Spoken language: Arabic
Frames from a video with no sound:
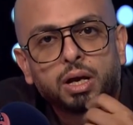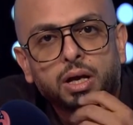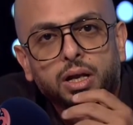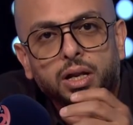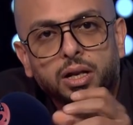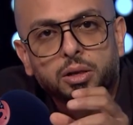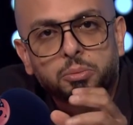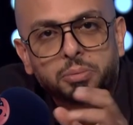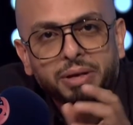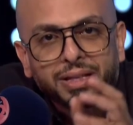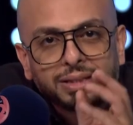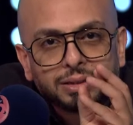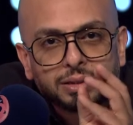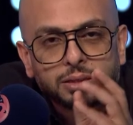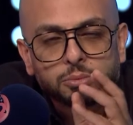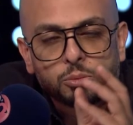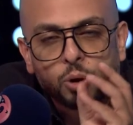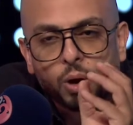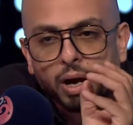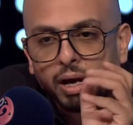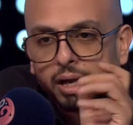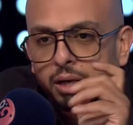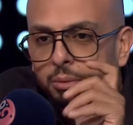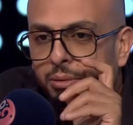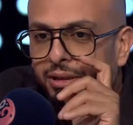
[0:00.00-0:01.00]
لبنت
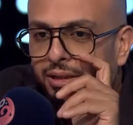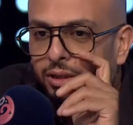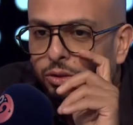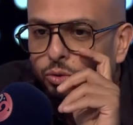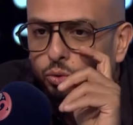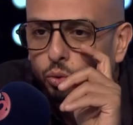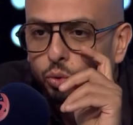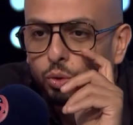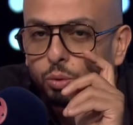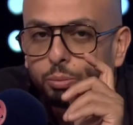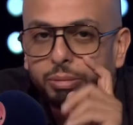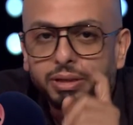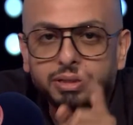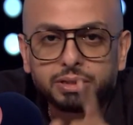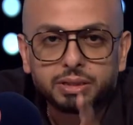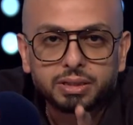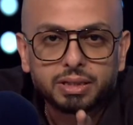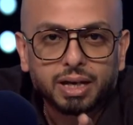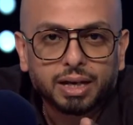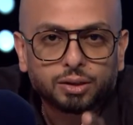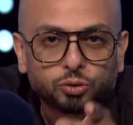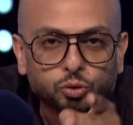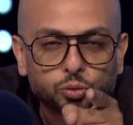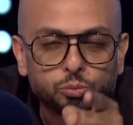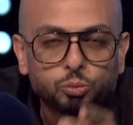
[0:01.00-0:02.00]
معينه بدات تقول له البنت دي
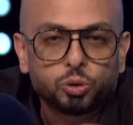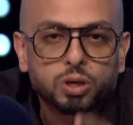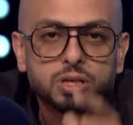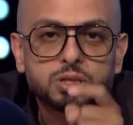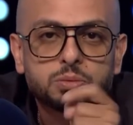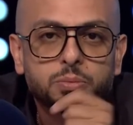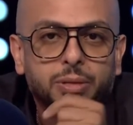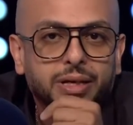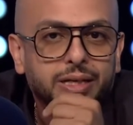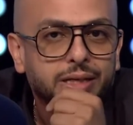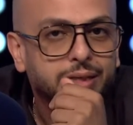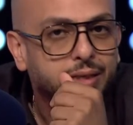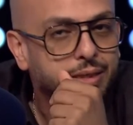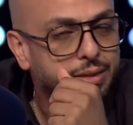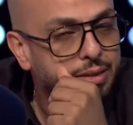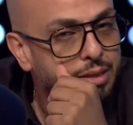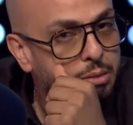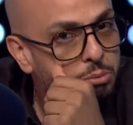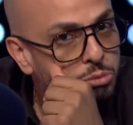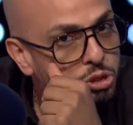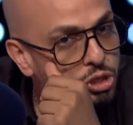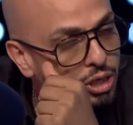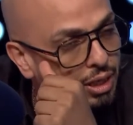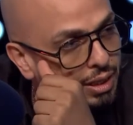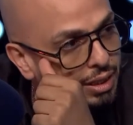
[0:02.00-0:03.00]
هتكون مناسبه ليك جدا
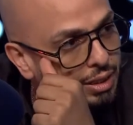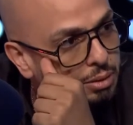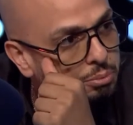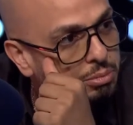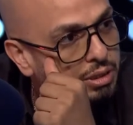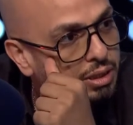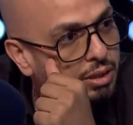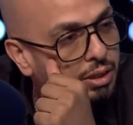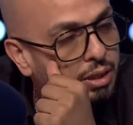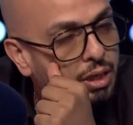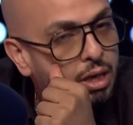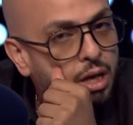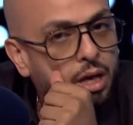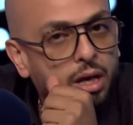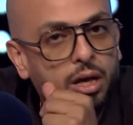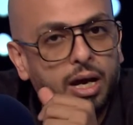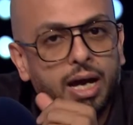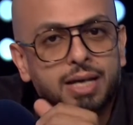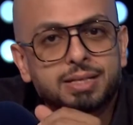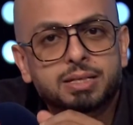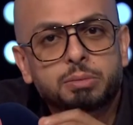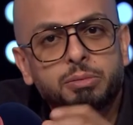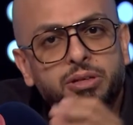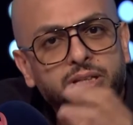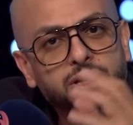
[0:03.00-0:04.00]
بشكل كبير
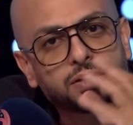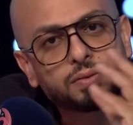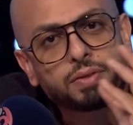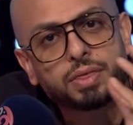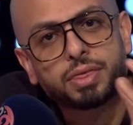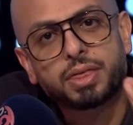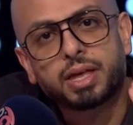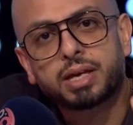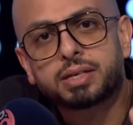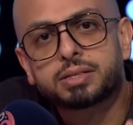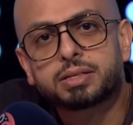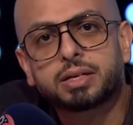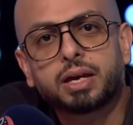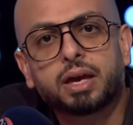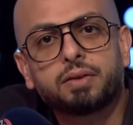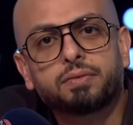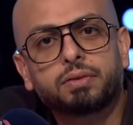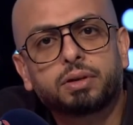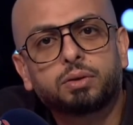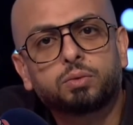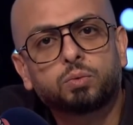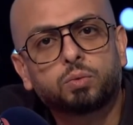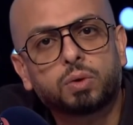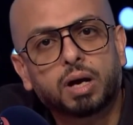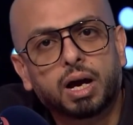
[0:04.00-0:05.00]
عزمتها في ثانكس
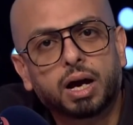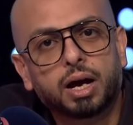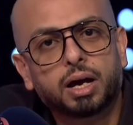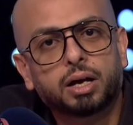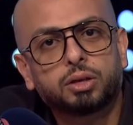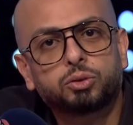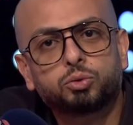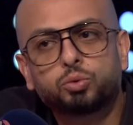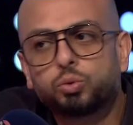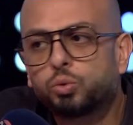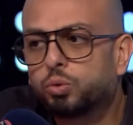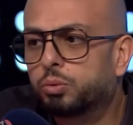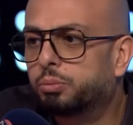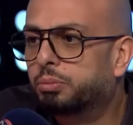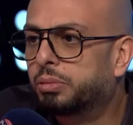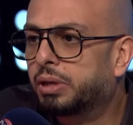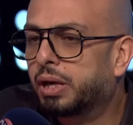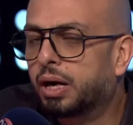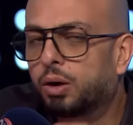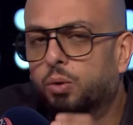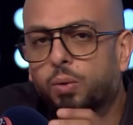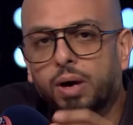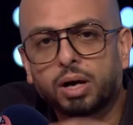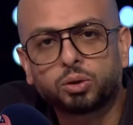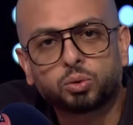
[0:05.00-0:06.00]
جيفن وقعدوا
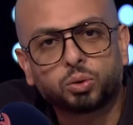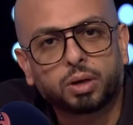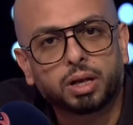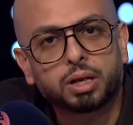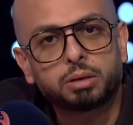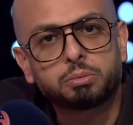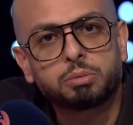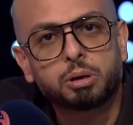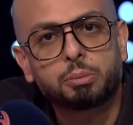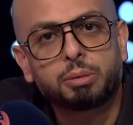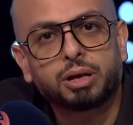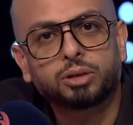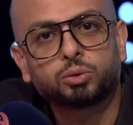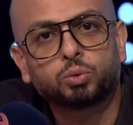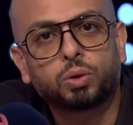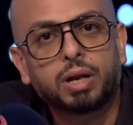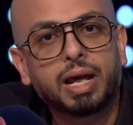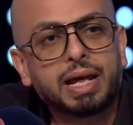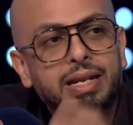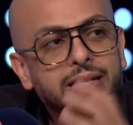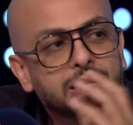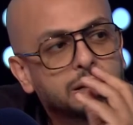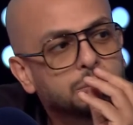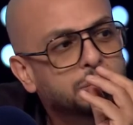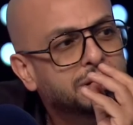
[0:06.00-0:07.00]
وبتاع وقعدوا يتكلموا مع بعض ولقى
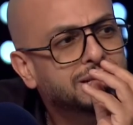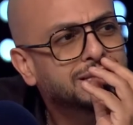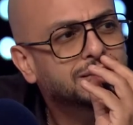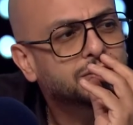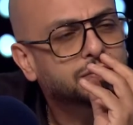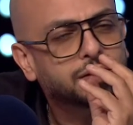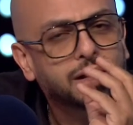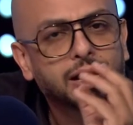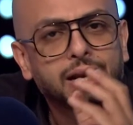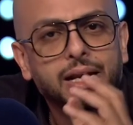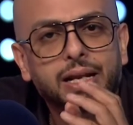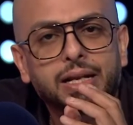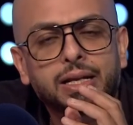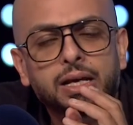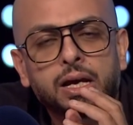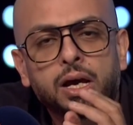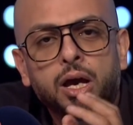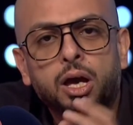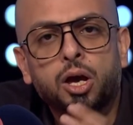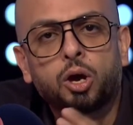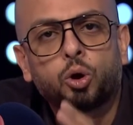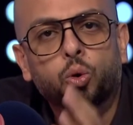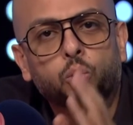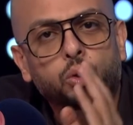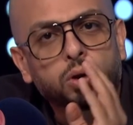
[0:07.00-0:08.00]
ان البنت فعلا
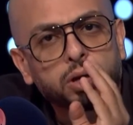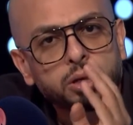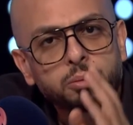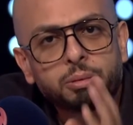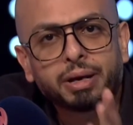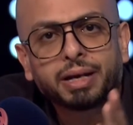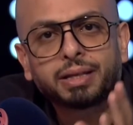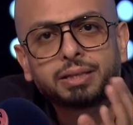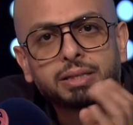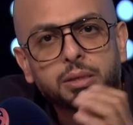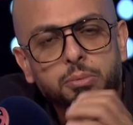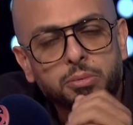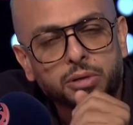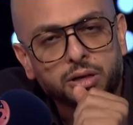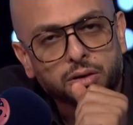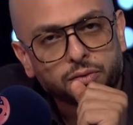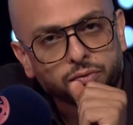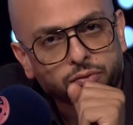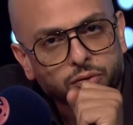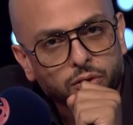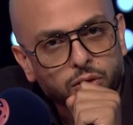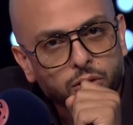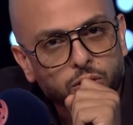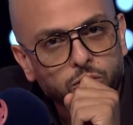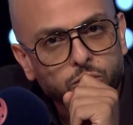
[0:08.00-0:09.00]
قريبه جدا من
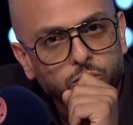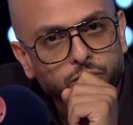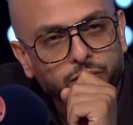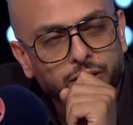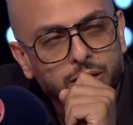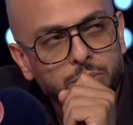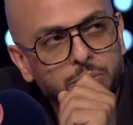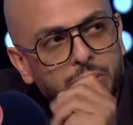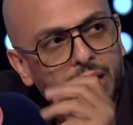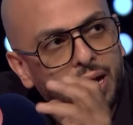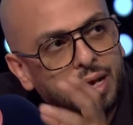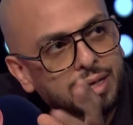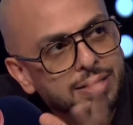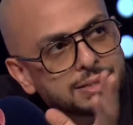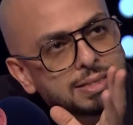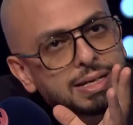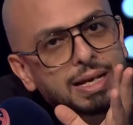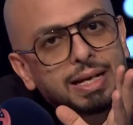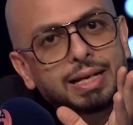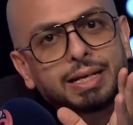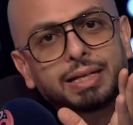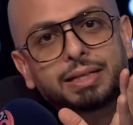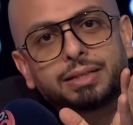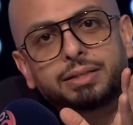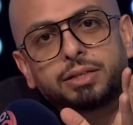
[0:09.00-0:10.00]
افكاره فلما قعد
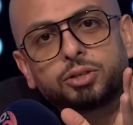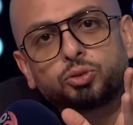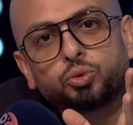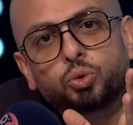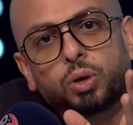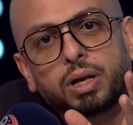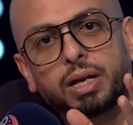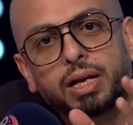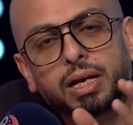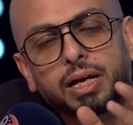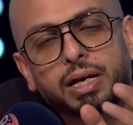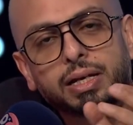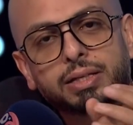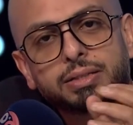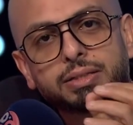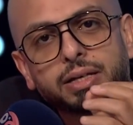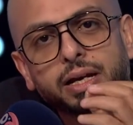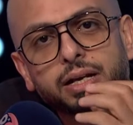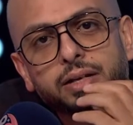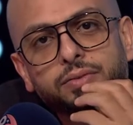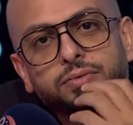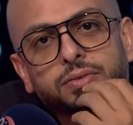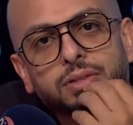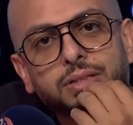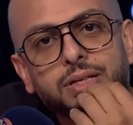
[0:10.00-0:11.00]
سال جدته قال لها انت
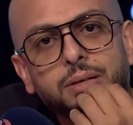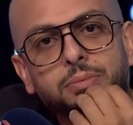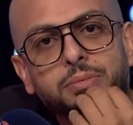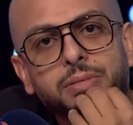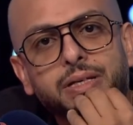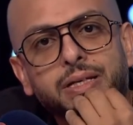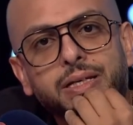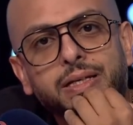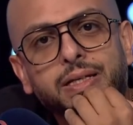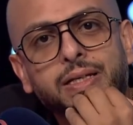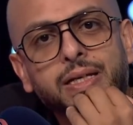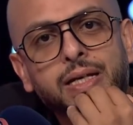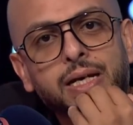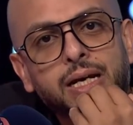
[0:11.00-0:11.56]
عرفتي ده منين